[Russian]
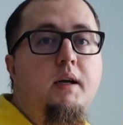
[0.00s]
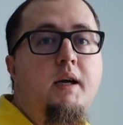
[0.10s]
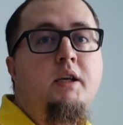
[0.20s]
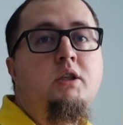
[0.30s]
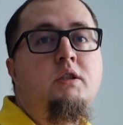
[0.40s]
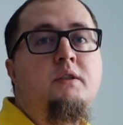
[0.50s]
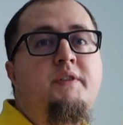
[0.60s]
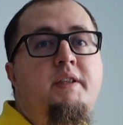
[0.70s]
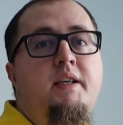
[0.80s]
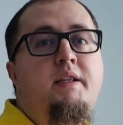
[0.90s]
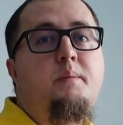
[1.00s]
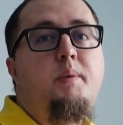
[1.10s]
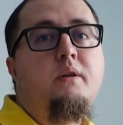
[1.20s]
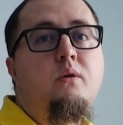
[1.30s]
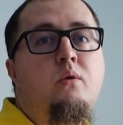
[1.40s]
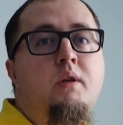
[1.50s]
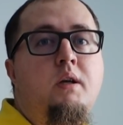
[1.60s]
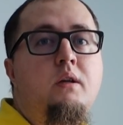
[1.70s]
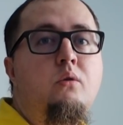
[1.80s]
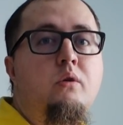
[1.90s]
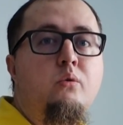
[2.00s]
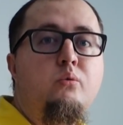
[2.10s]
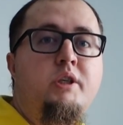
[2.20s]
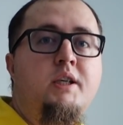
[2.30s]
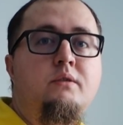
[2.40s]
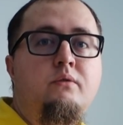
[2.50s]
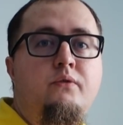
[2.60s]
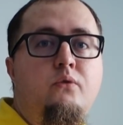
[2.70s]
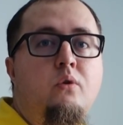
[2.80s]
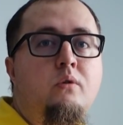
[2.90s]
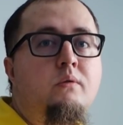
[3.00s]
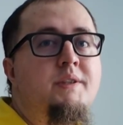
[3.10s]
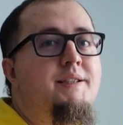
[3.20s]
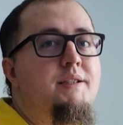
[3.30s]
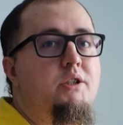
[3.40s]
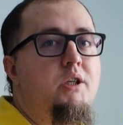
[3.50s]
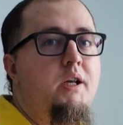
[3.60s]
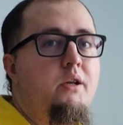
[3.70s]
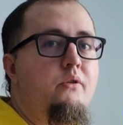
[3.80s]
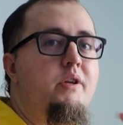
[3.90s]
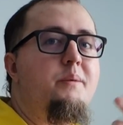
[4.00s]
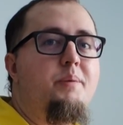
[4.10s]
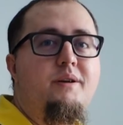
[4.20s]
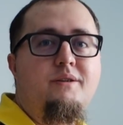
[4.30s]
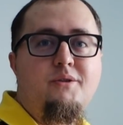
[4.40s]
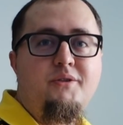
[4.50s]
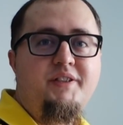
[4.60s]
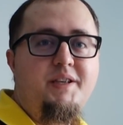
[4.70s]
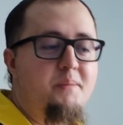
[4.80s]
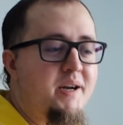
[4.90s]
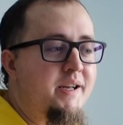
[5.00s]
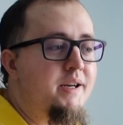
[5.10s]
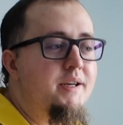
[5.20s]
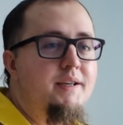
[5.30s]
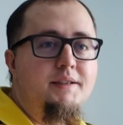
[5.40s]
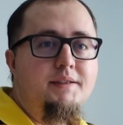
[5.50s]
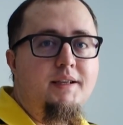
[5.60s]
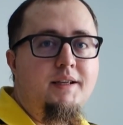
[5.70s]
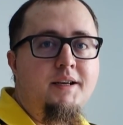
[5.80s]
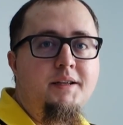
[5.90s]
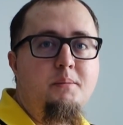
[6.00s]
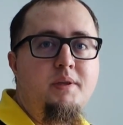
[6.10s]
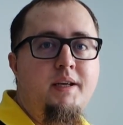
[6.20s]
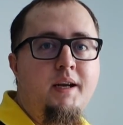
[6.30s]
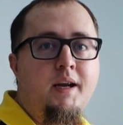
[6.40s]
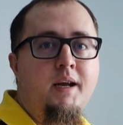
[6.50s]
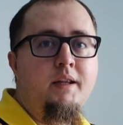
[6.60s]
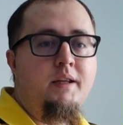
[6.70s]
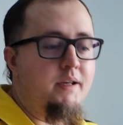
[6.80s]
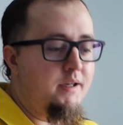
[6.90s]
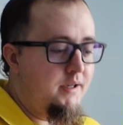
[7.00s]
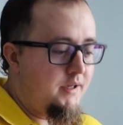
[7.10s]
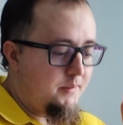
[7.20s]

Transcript: Конечно же, все те патроны, которые участвуют в конкурсе, к сожалению, не покроют все мои затраты материальные.